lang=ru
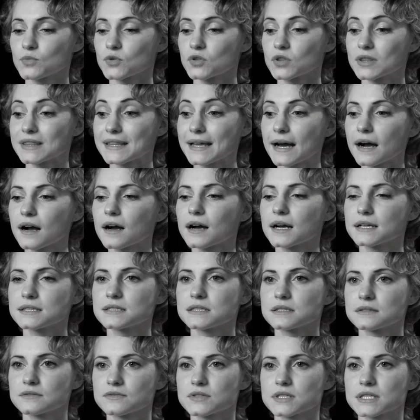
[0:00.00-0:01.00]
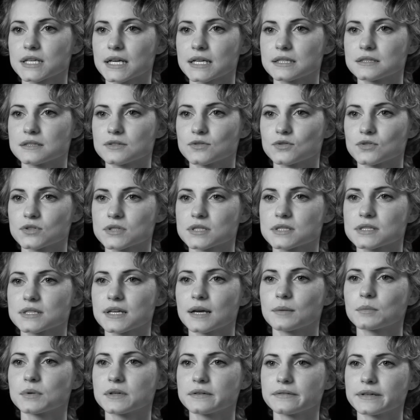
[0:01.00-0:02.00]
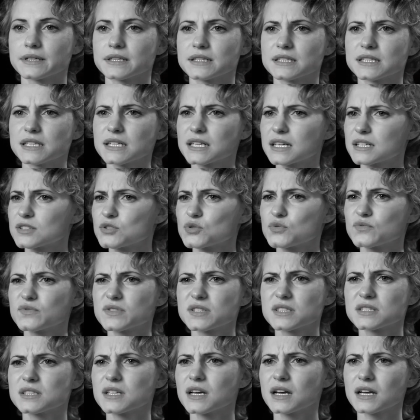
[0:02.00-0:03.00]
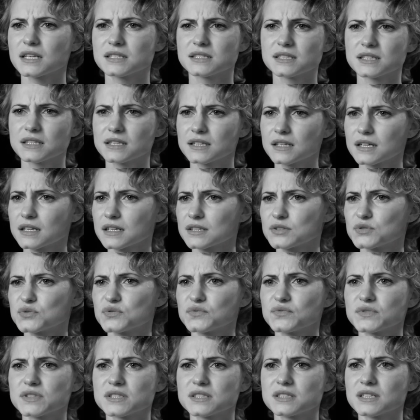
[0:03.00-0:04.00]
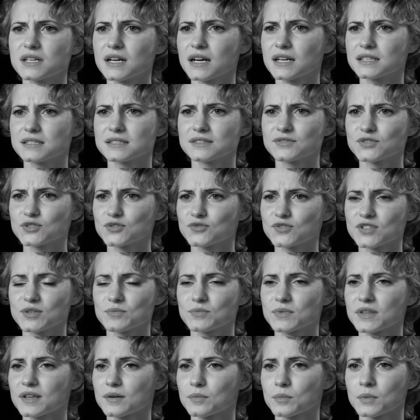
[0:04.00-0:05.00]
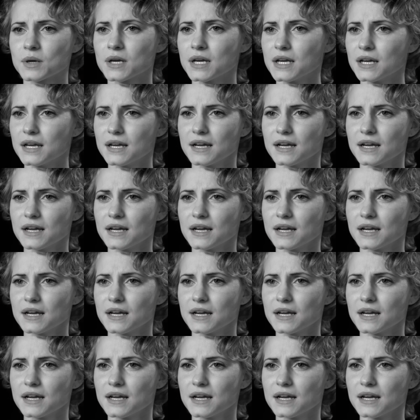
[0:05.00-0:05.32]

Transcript: Он так хотел в садик, он сам говорил, я так хочу в садик, я так хочу в садик, все время там.